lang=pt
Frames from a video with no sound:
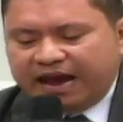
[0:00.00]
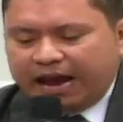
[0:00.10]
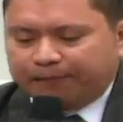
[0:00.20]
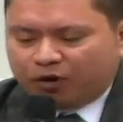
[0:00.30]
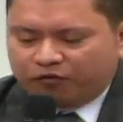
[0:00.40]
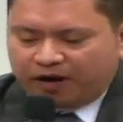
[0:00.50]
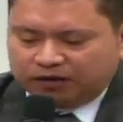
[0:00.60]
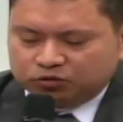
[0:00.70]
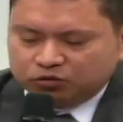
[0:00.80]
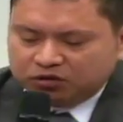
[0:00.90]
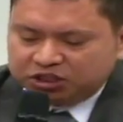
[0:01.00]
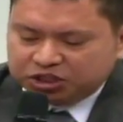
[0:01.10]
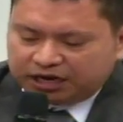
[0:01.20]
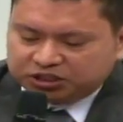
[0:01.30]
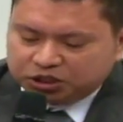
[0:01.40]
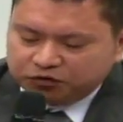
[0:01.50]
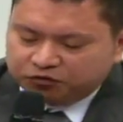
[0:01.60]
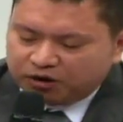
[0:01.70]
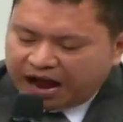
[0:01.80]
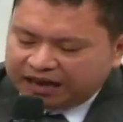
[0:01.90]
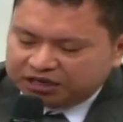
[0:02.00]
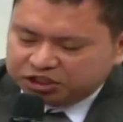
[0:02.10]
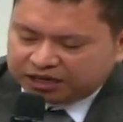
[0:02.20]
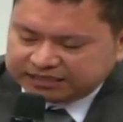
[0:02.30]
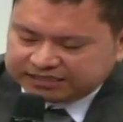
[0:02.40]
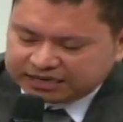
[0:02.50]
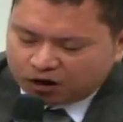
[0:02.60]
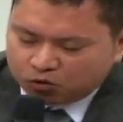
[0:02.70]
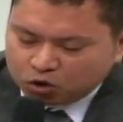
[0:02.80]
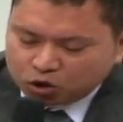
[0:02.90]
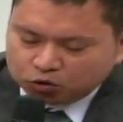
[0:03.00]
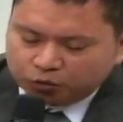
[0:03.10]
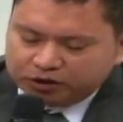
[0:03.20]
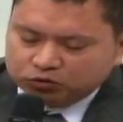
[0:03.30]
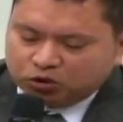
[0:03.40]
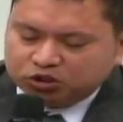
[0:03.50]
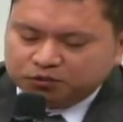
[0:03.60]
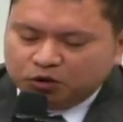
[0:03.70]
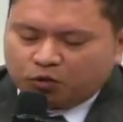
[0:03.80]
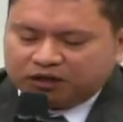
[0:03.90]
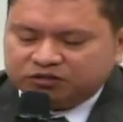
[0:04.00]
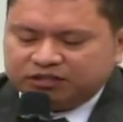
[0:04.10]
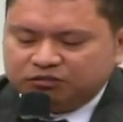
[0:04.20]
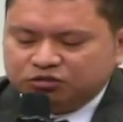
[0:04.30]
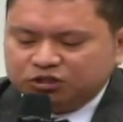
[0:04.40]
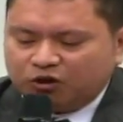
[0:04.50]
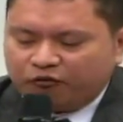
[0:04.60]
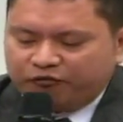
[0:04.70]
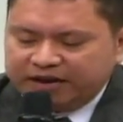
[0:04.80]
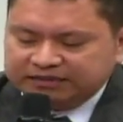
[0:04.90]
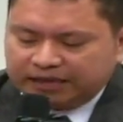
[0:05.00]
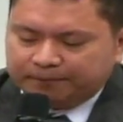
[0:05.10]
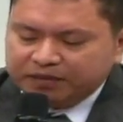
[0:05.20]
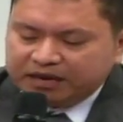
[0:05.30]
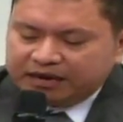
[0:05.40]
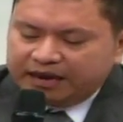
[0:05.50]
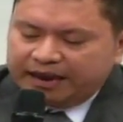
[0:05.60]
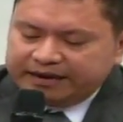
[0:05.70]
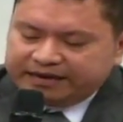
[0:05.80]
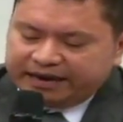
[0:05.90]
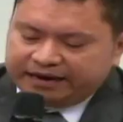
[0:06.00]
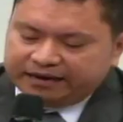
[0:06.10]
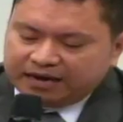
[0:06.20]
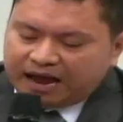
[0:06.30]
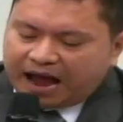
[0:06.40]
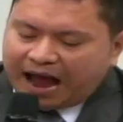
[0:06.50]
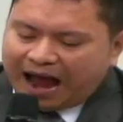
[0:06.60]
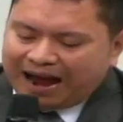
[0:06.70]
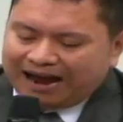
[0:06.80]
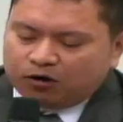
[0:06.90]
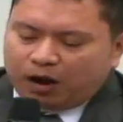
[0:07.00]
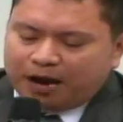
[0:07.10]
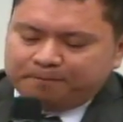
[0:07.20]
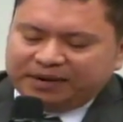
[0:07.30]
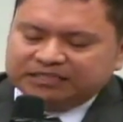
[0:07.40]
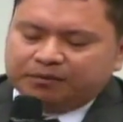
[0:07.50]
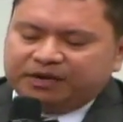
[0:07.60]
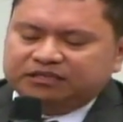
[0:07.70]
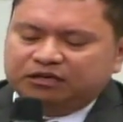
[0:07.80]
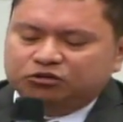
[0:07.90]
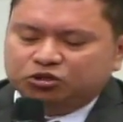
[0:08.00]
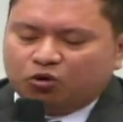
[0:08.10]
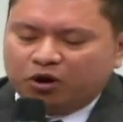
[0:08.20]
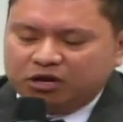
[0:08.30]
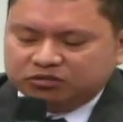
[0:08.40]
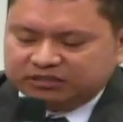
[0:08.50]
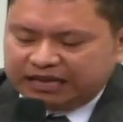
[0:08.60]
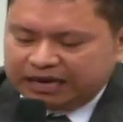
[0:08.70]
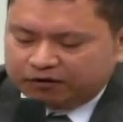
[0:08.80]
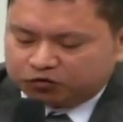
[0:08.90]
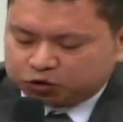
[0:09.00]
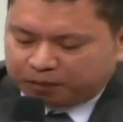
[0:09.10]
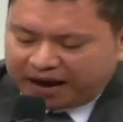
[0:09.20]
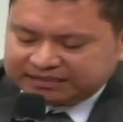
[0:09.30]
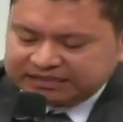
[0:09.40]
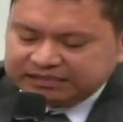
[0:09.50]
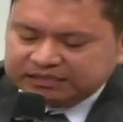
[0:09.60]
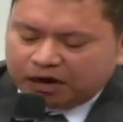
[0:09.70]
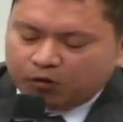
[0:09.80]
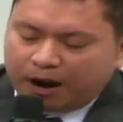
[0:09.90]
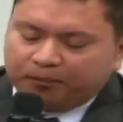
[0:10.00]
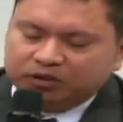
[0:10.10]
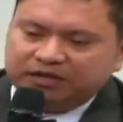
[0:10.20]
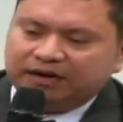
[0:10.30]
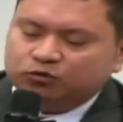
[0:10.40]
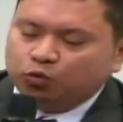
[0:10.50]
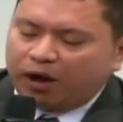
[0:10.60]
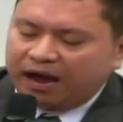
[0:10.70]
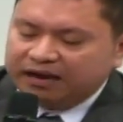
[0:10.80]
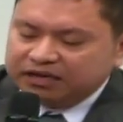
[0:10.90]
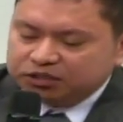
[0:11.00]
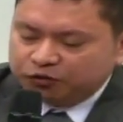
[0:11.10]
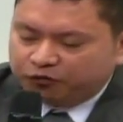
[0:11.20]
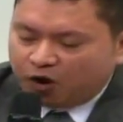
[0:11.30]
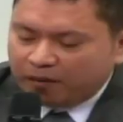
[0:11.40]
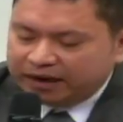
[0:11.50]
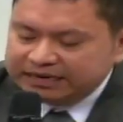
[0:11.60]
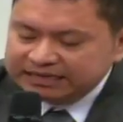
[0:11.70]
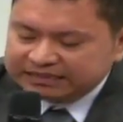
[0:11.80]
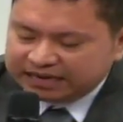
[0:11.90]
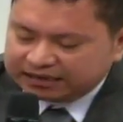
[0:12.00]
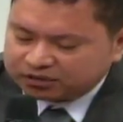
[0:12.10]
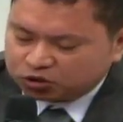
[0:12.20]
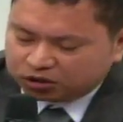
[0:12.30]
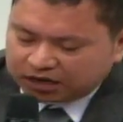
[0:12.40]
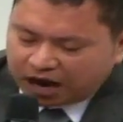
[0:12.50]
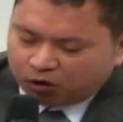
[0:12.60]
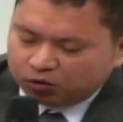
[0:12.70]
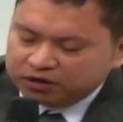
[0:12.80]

é aprovado no Legislativo a legislação número 12.490, em que a, a, empresa brasileira de Correios e Telégrafos passa então a poder atuar de forma internacional